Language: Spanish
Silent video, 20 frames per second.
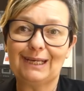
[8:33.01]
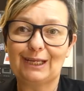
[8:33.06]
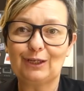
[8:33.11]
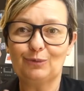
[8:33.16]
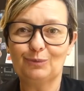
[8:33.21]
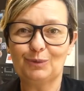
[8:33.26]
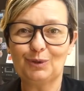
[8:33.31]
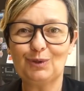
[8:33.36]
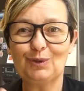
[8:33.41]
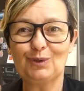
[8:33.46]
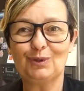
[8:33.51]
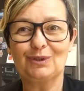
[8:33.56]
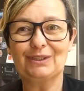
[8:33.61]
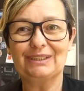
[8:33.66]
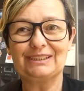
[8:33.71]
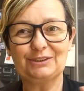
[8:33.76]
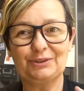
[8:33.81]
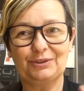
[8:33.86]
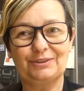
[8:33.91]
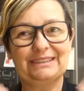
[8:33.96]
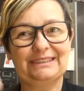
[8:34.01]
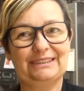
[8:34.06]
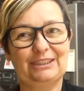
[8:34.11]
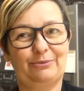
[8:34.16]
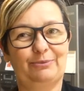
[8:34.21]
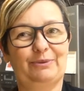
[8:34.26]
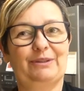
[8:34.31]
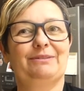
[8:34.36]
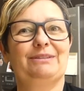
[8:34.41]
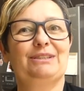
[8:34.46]
A lo mejor esto de
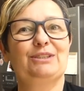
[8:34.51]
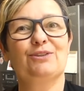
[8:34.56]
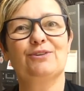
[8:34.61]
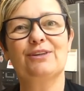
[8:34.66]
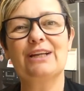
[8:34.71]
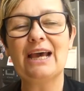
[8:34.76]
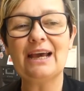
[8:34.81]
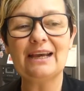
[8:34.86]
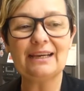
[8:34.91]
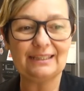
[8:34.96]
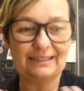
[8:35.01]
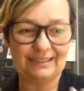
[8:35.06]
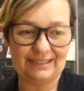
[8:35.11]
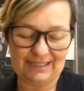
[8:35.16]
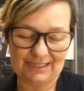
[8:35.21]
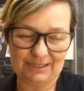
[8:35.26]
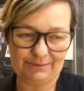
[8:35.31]
ser previsora y